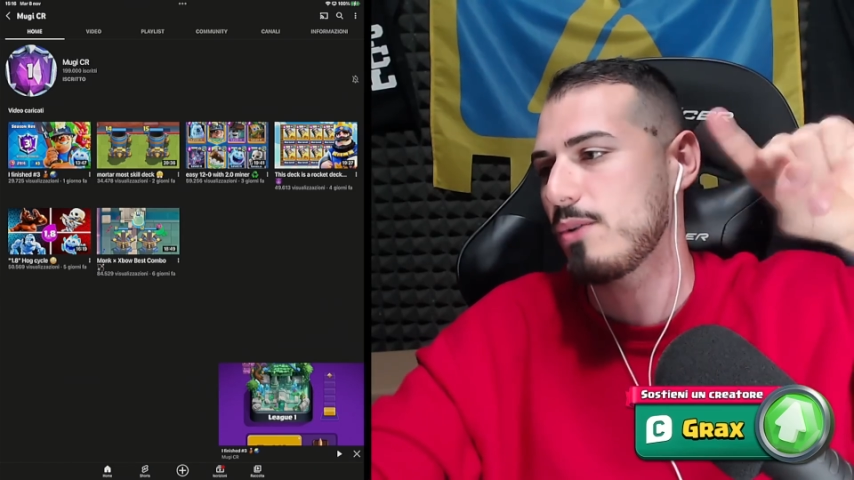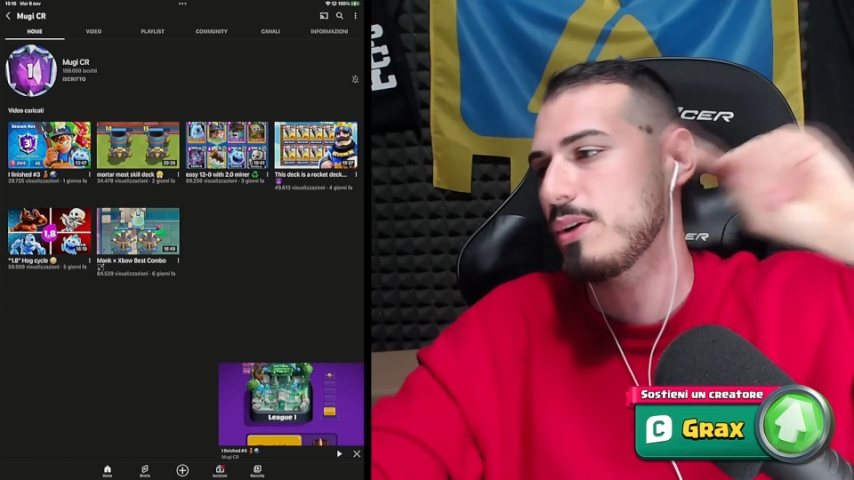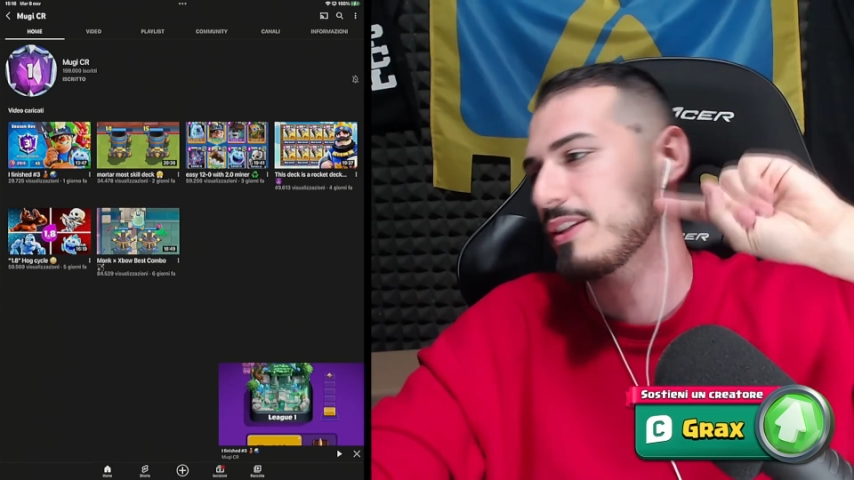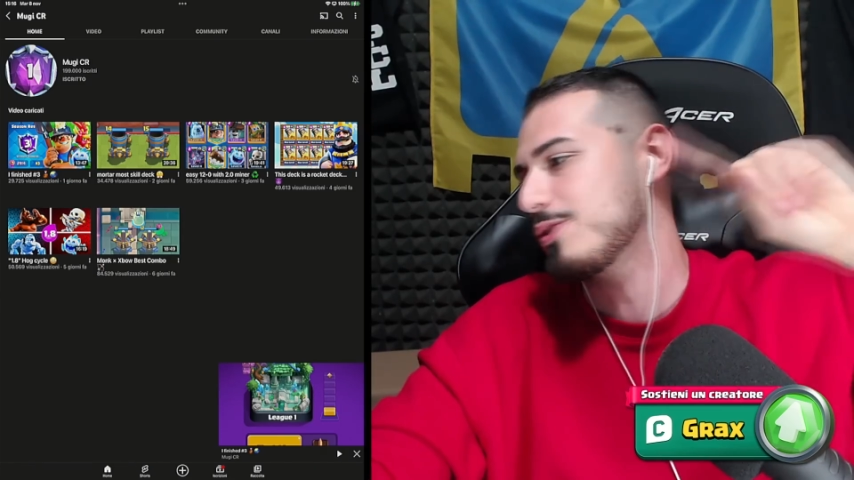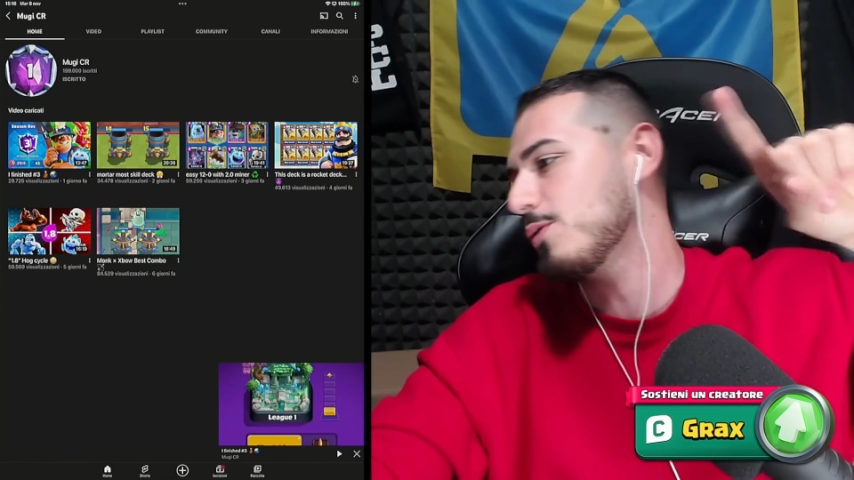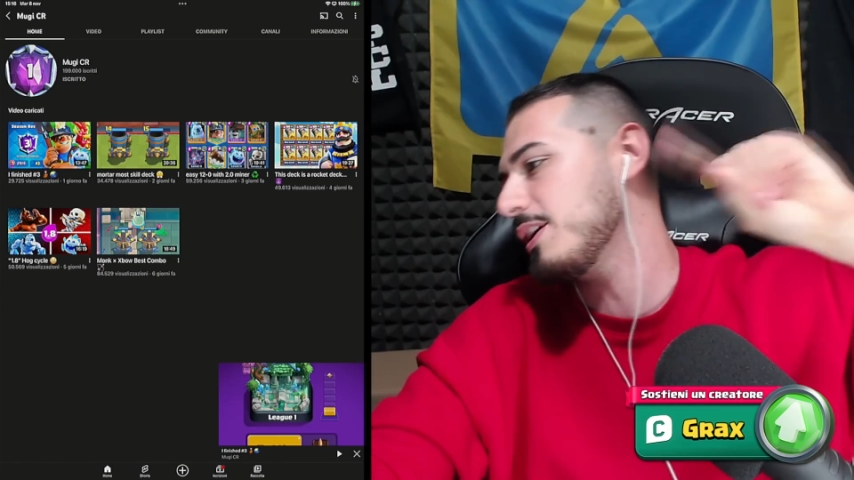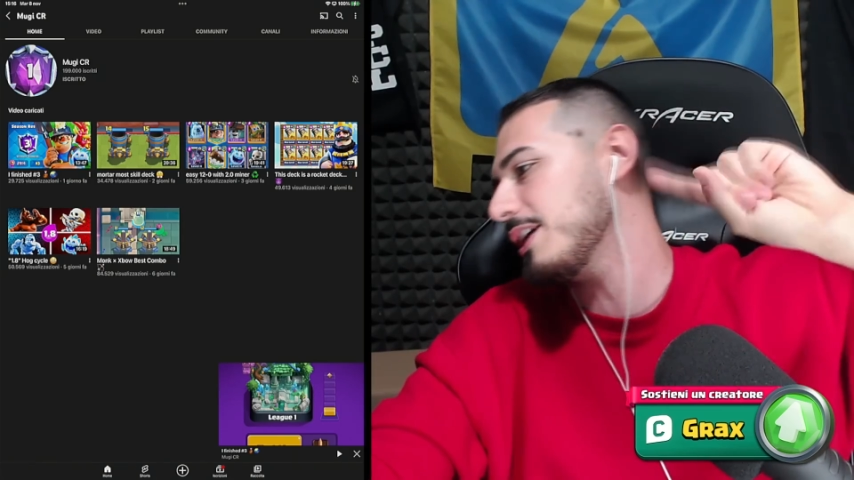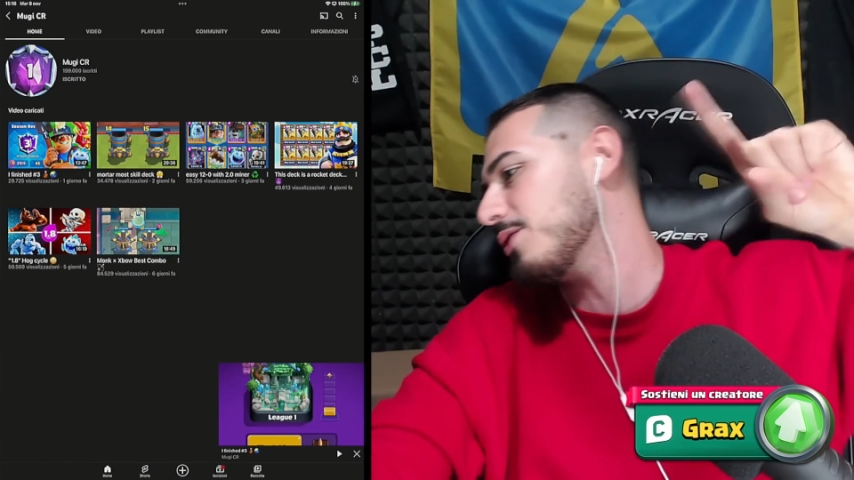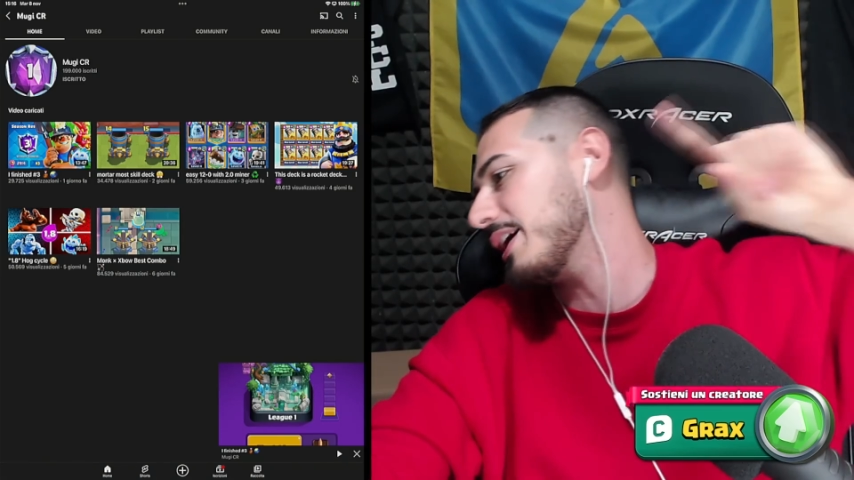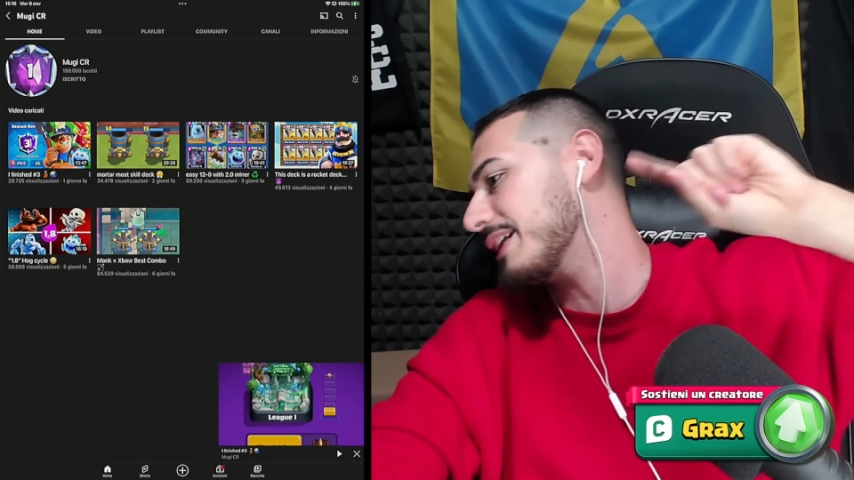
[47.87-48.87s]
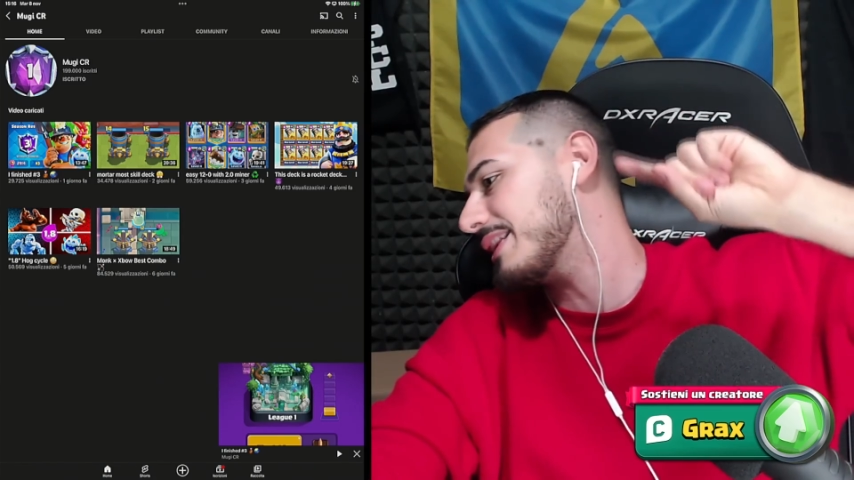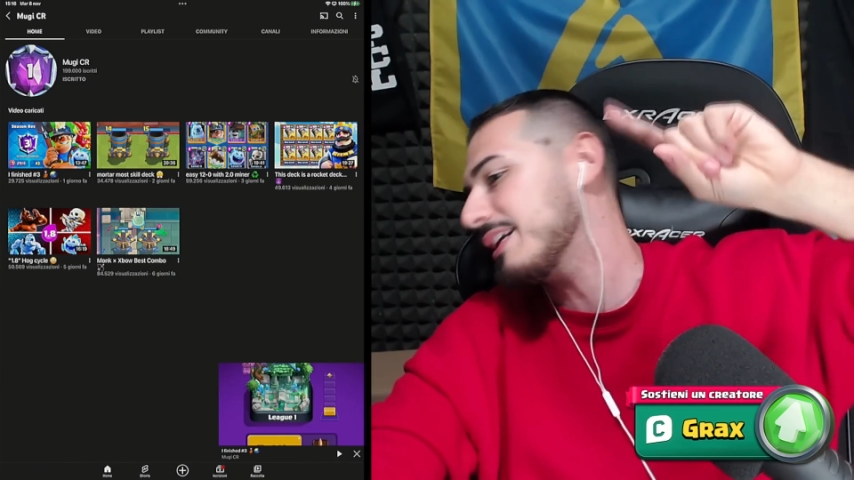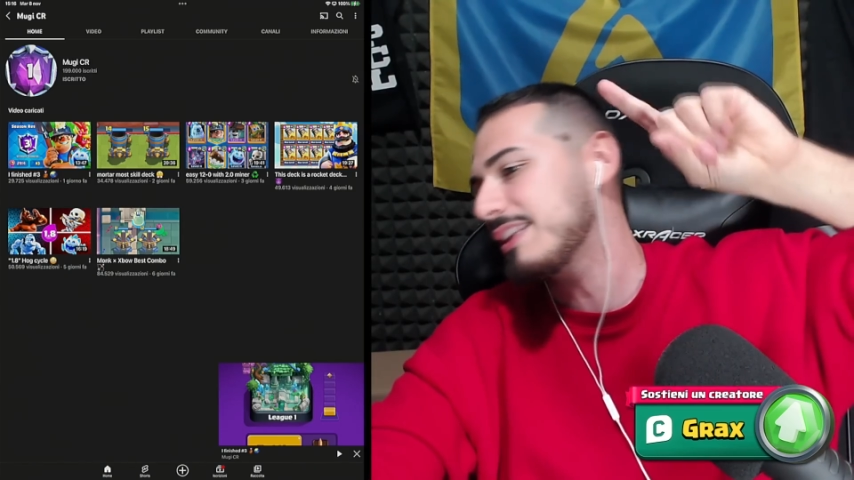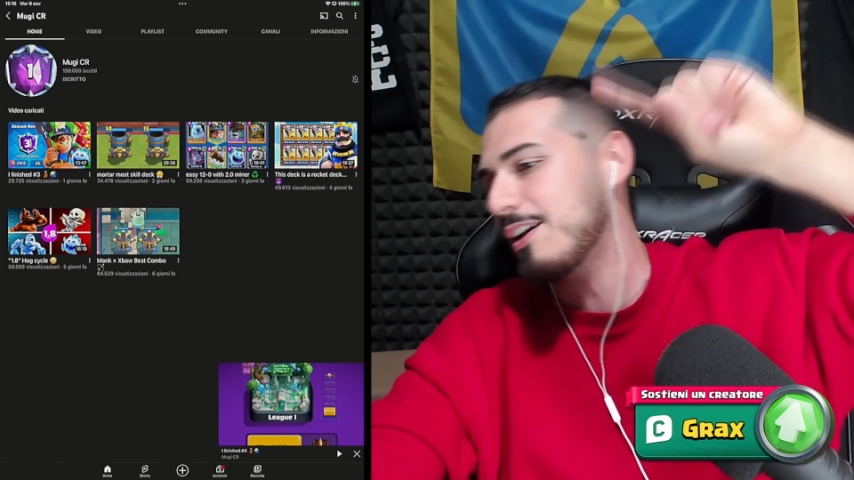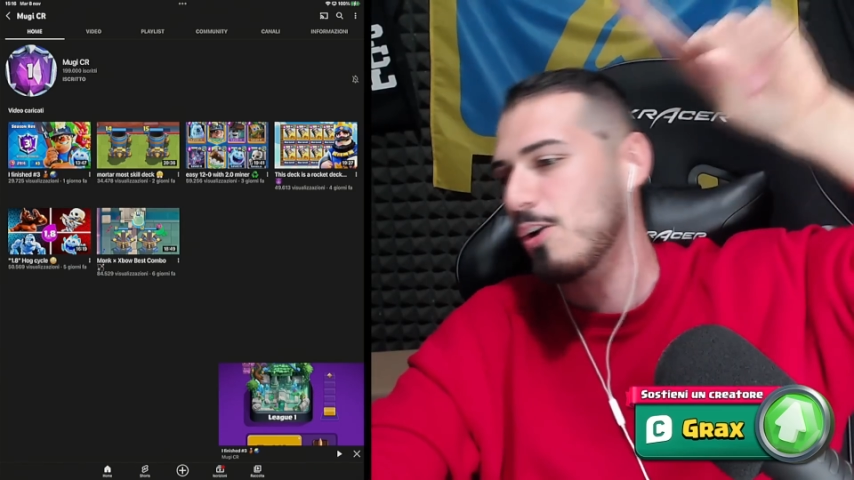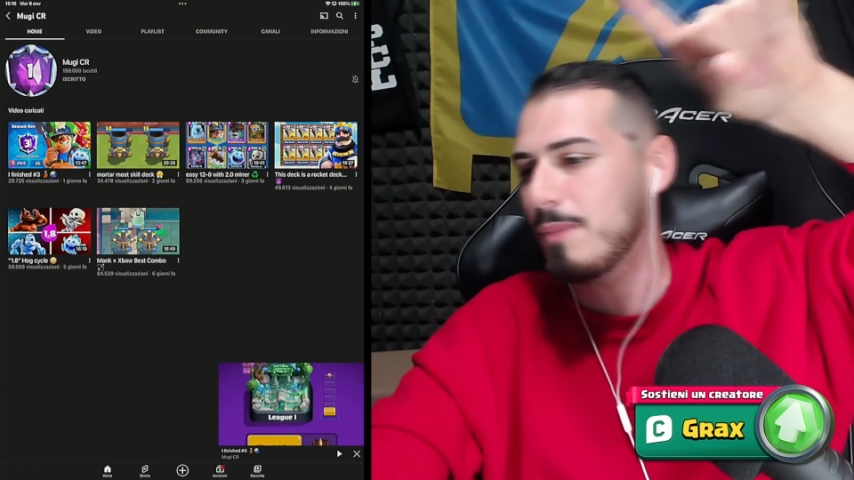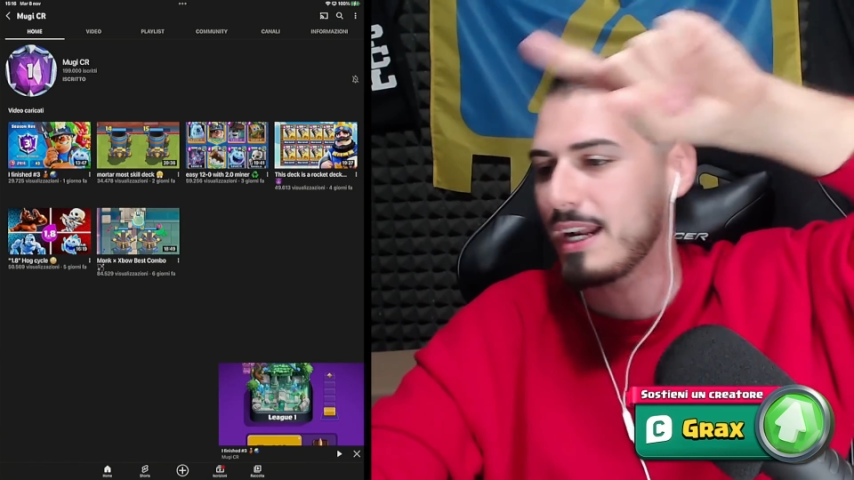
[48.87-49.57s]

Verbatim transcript: questo video che è tanta roba,